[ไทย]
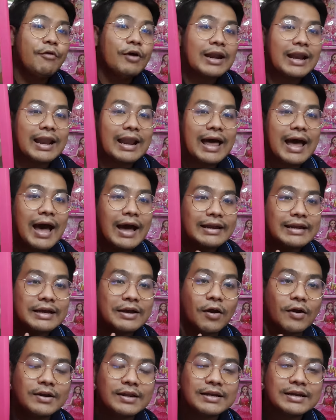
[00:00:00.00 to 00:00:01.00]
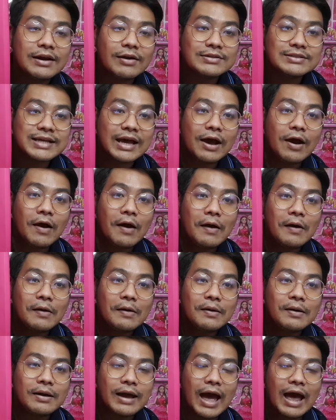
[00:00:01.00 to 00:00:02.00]
วอลล่าเนี่ย ก่อนที่เราจะ
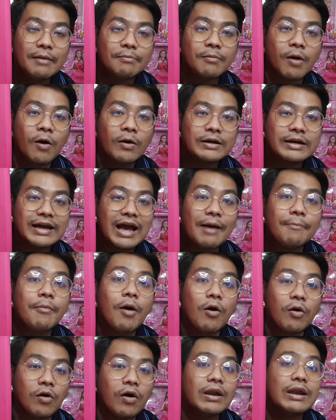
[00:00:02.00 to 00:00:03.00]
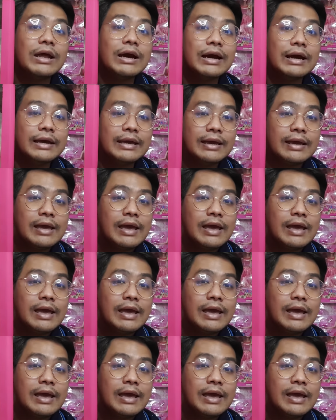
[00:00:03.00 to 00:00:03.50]
อันบ็อกนะครับบอกก่อนเลย